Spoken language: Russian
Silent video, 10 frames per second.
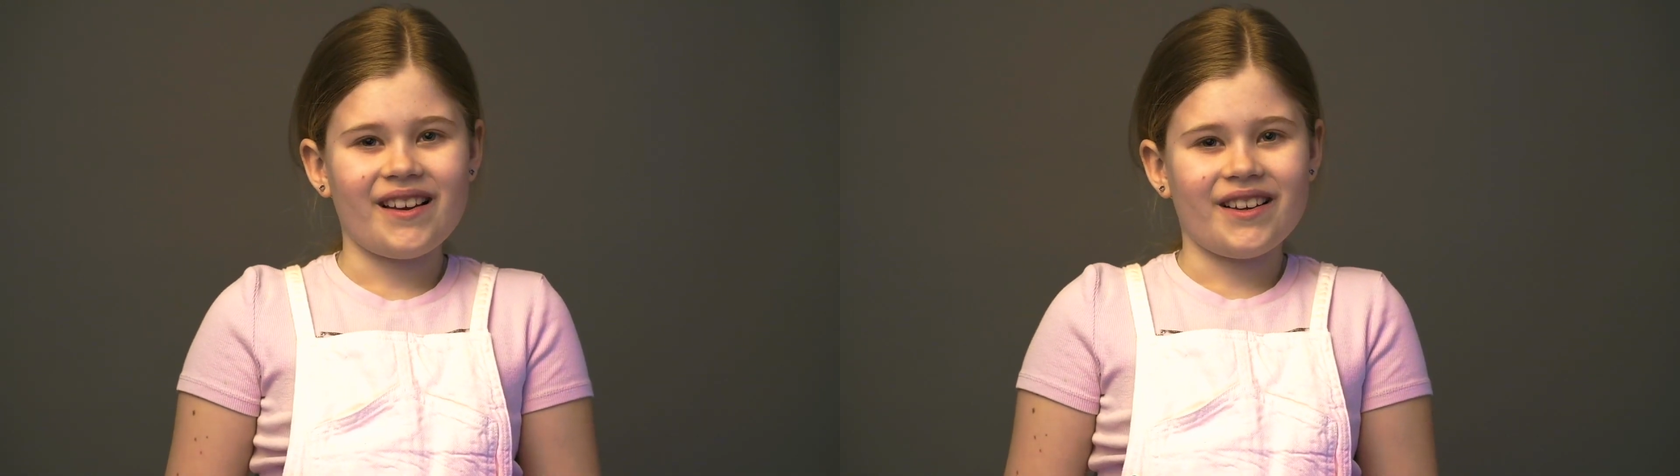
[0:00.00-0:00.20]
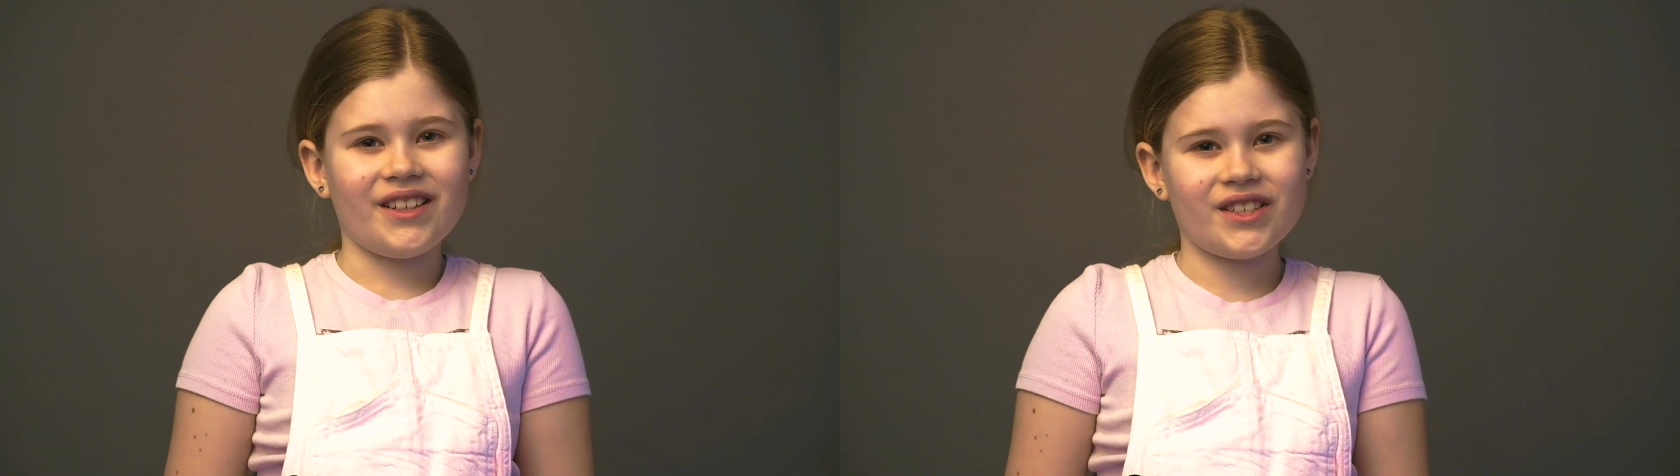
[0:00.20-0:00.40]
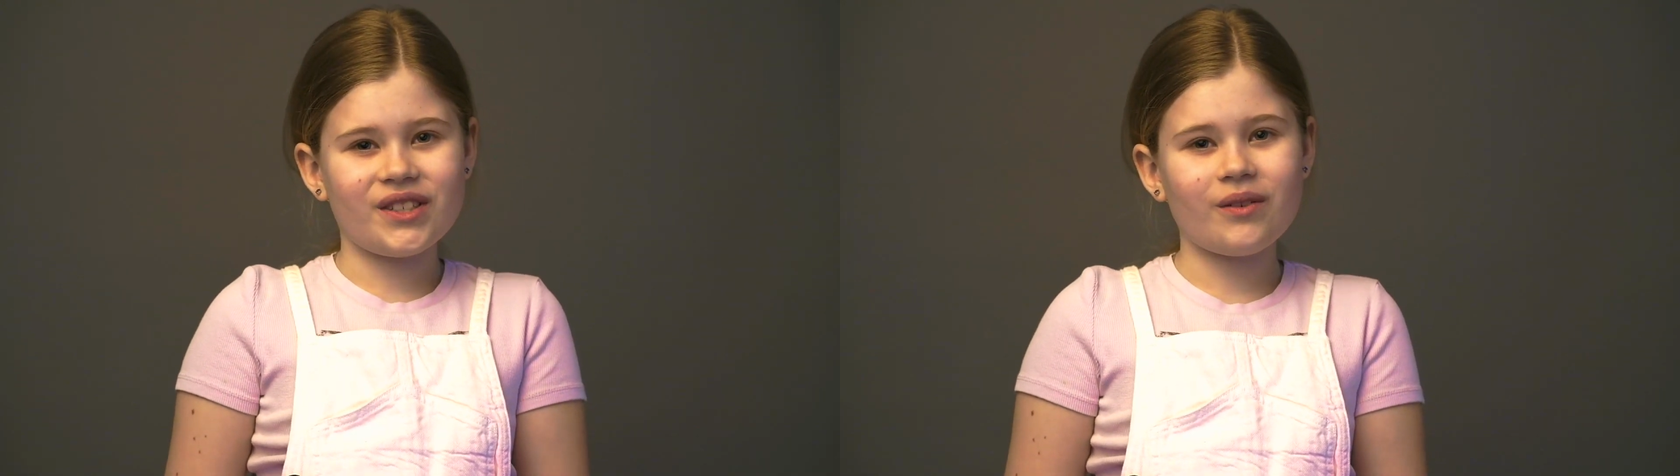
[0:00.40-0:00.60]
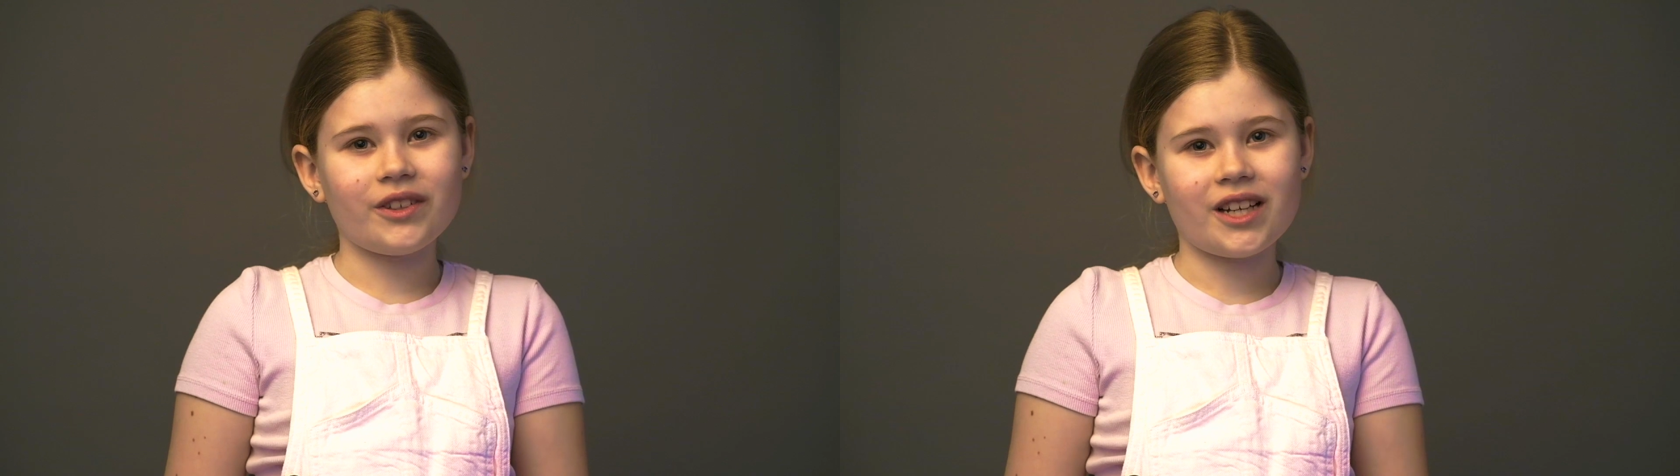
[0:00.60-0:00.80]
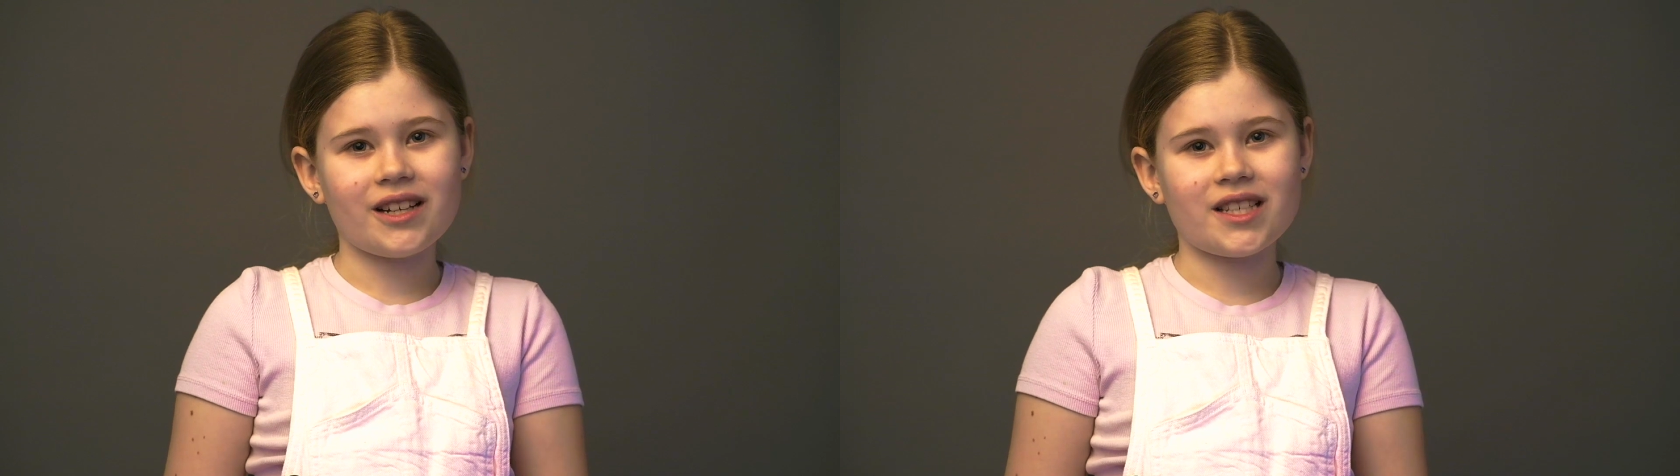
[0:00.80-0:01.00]
Еще
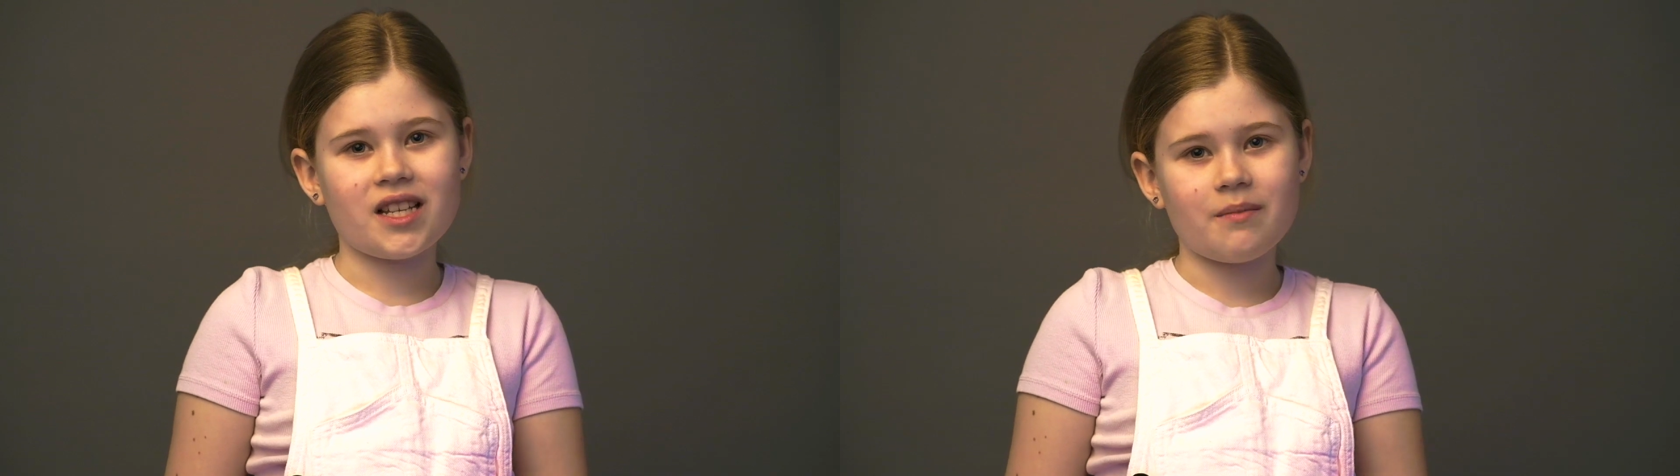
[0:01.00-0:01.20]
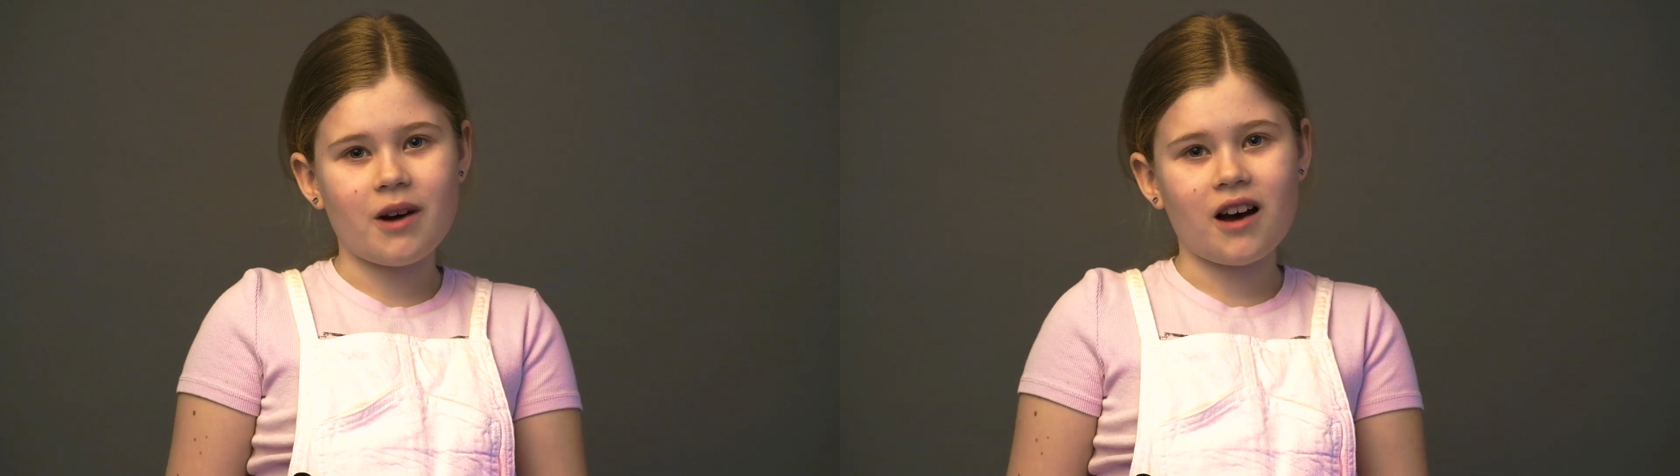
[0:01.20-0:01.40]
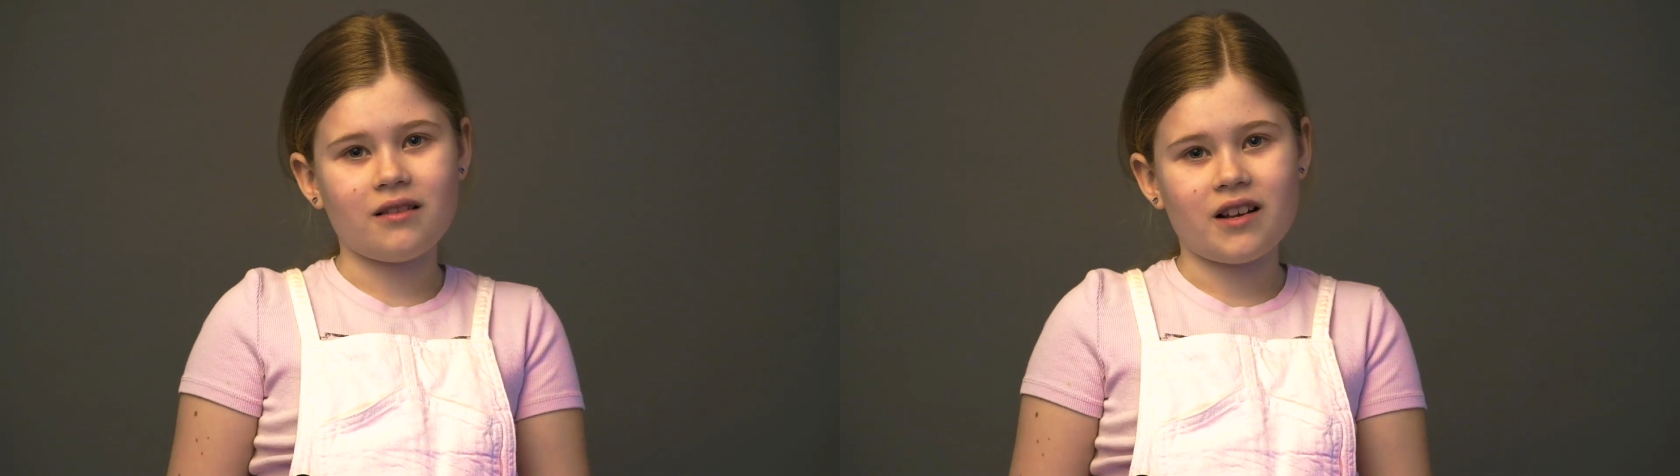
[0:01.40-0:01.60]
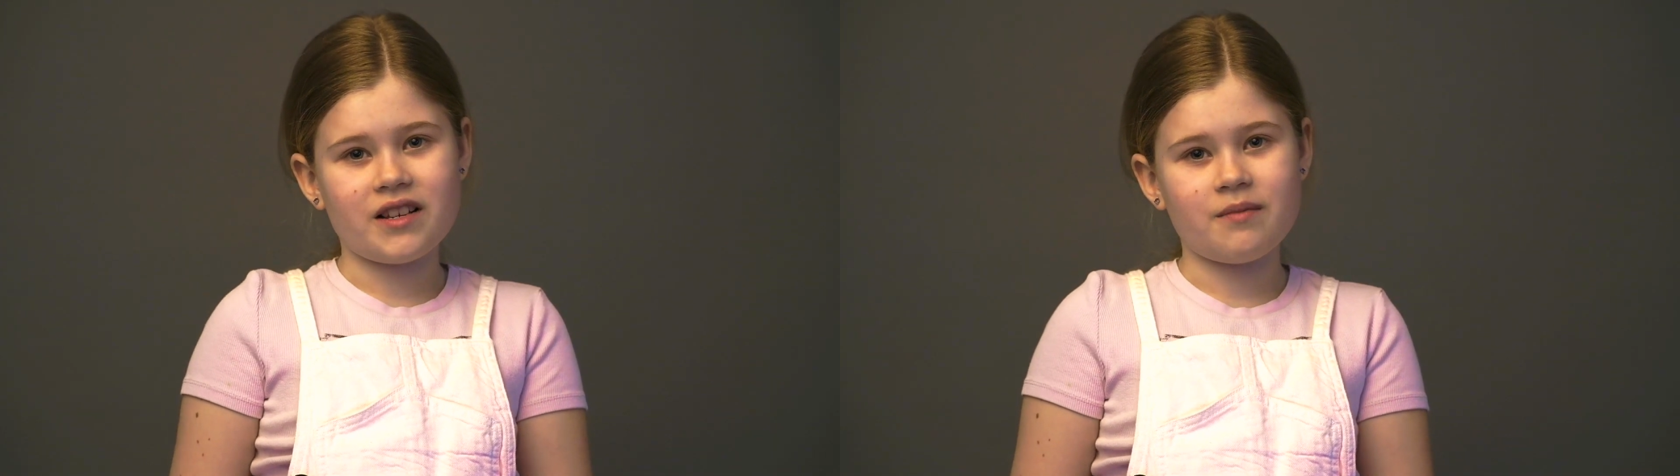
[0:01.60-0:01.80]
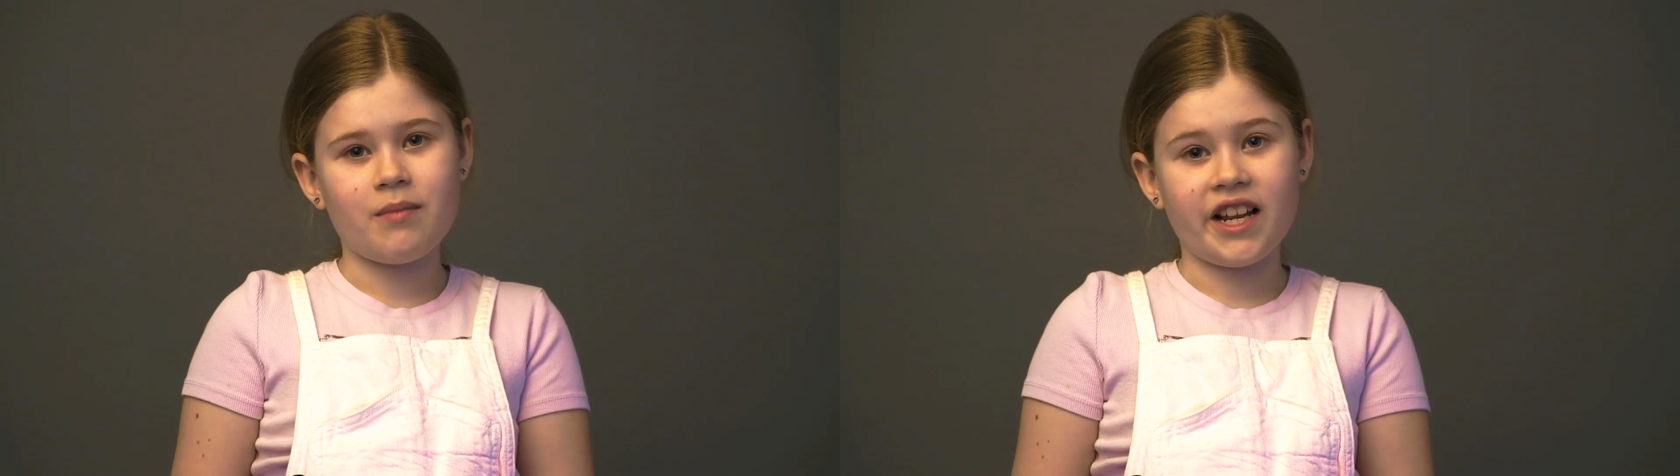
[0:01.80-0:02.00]
я
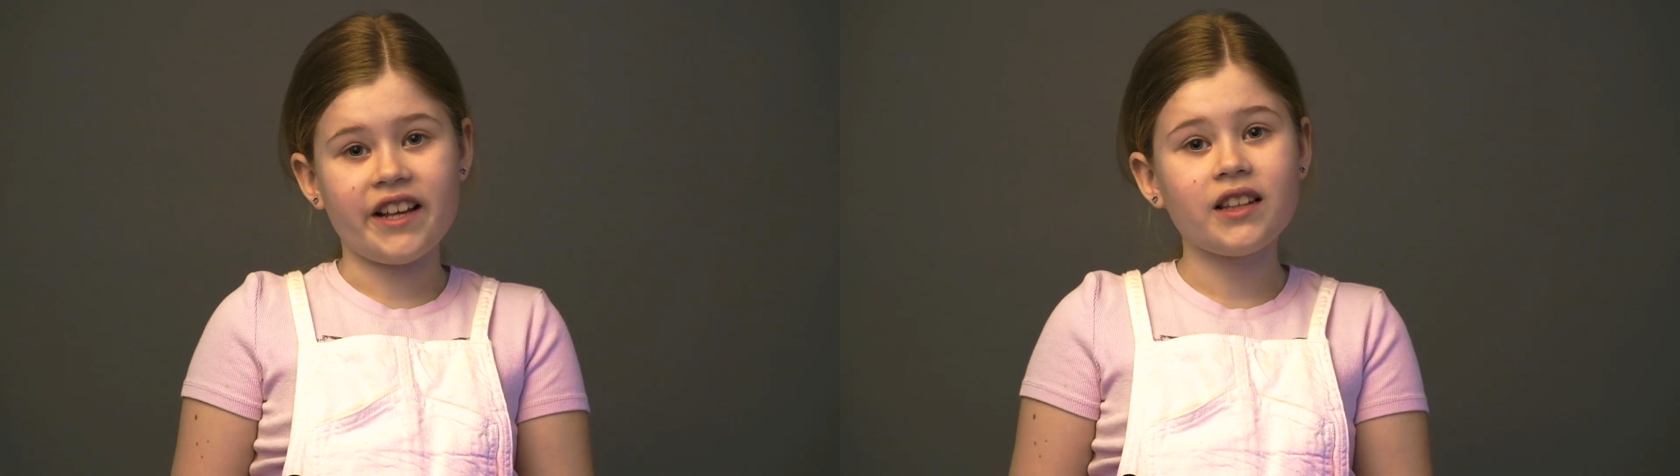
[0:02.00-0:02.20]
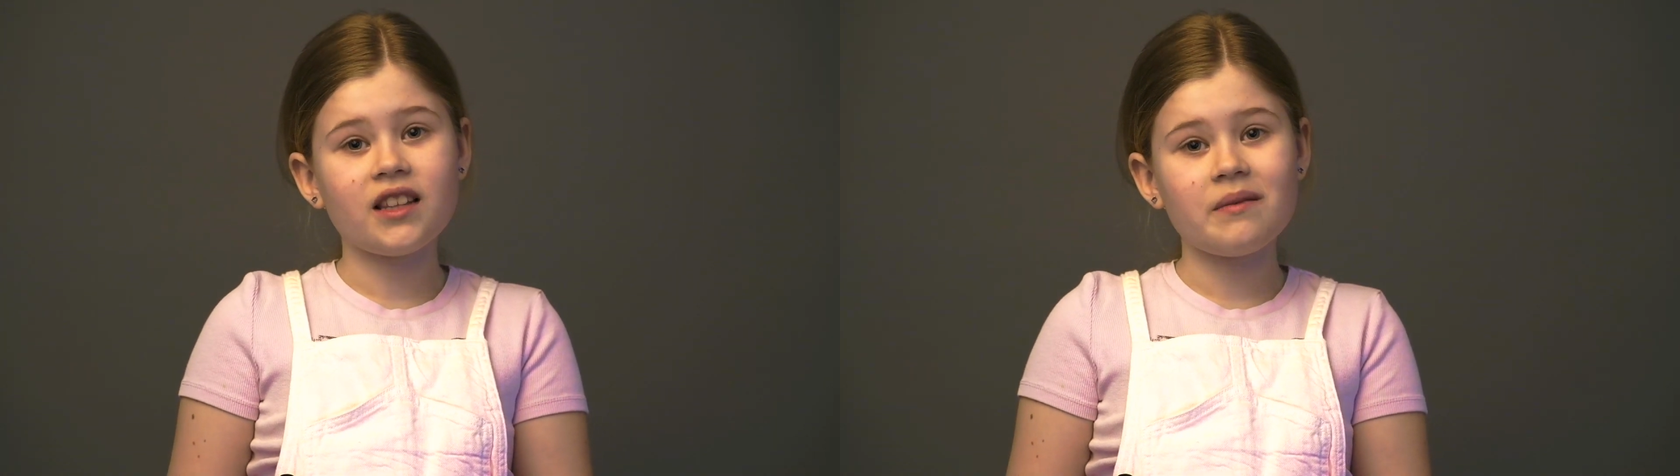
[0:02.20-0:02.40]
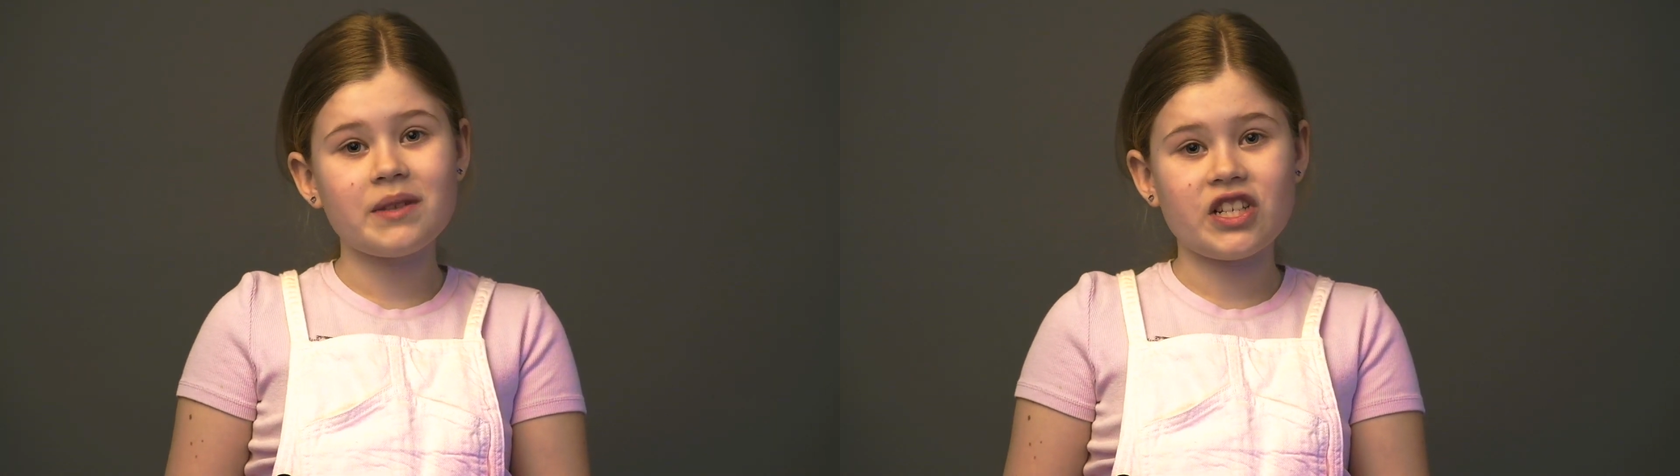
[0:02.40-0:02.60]
занималась балетом,